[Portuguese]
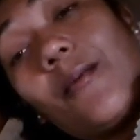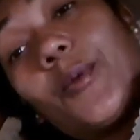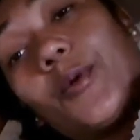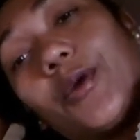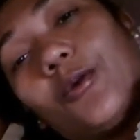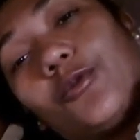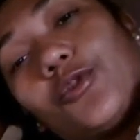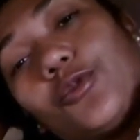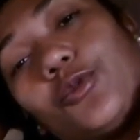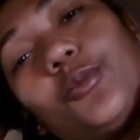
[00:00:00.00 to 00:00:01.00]
Porque
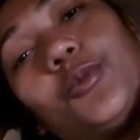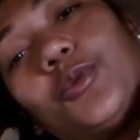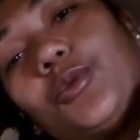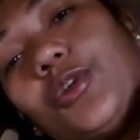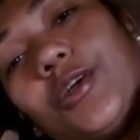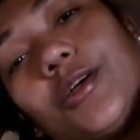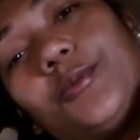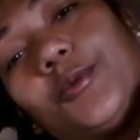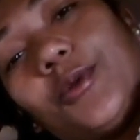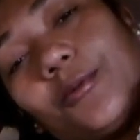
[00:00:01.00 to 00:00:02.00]
hoje eu não tô muito de
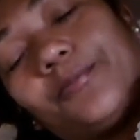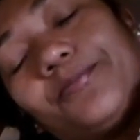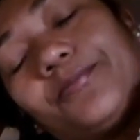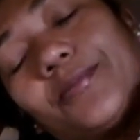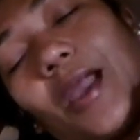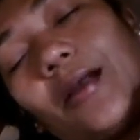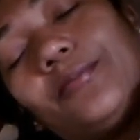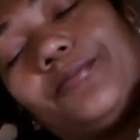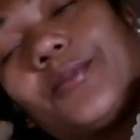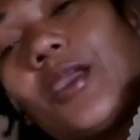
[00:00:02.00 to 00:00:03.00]
ânimo não, tá?
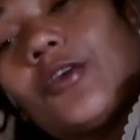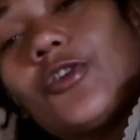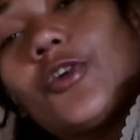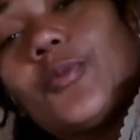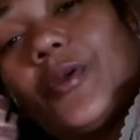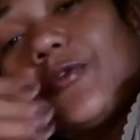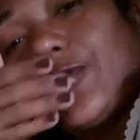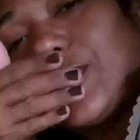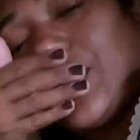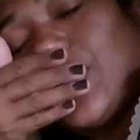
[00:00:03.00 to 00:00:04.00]
Cheiro para
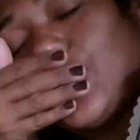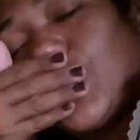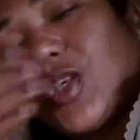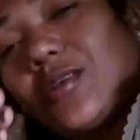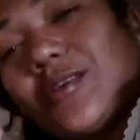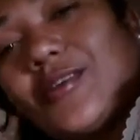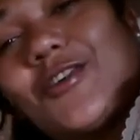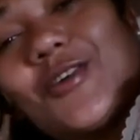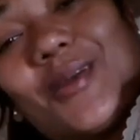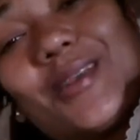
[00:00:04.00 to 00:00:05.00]
vocês que
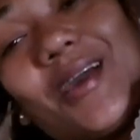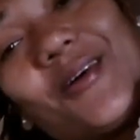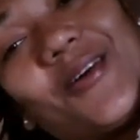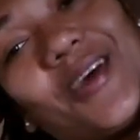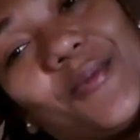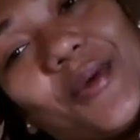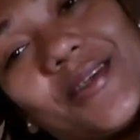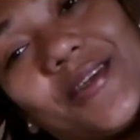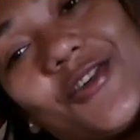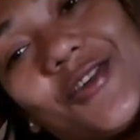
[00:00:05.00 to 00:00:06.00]
estão até agora aí me
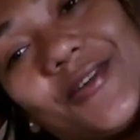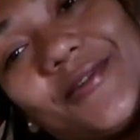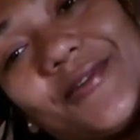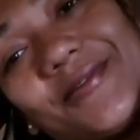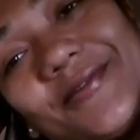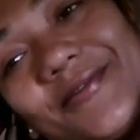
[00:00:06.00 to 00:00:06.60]
assistindo.